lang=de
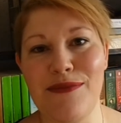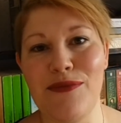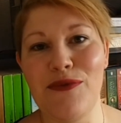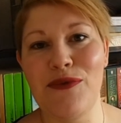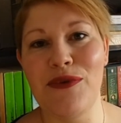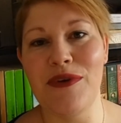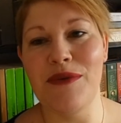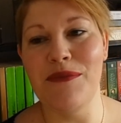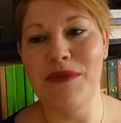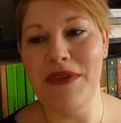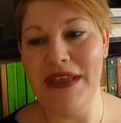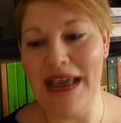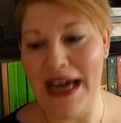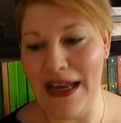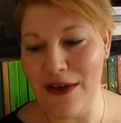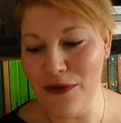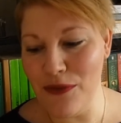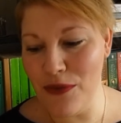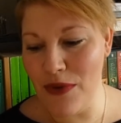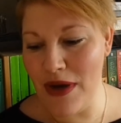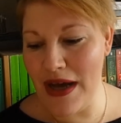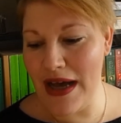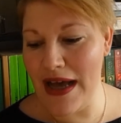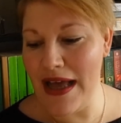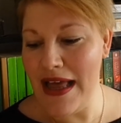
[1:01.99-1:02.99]
Buch im
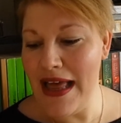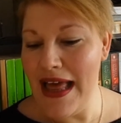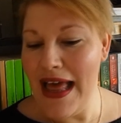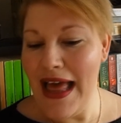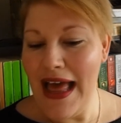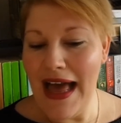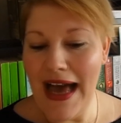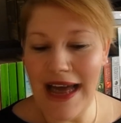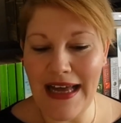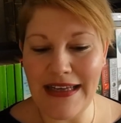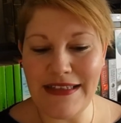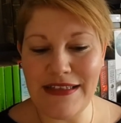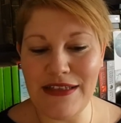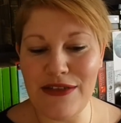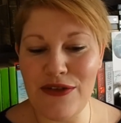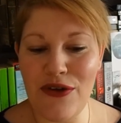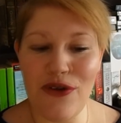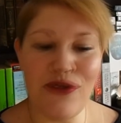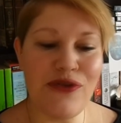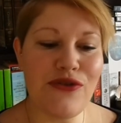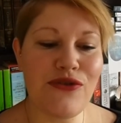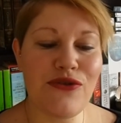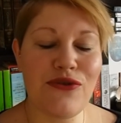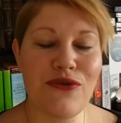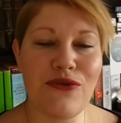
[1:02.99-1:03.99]
Januar hatte
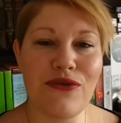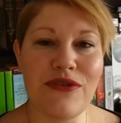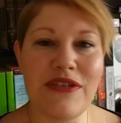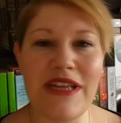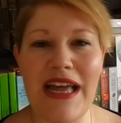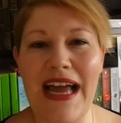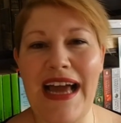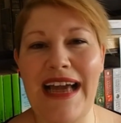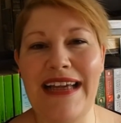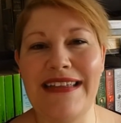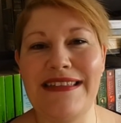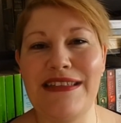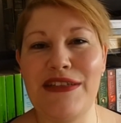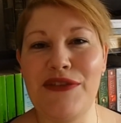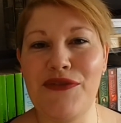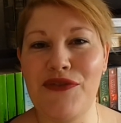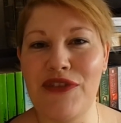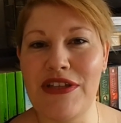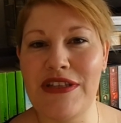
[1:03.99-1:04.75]
noch so 30,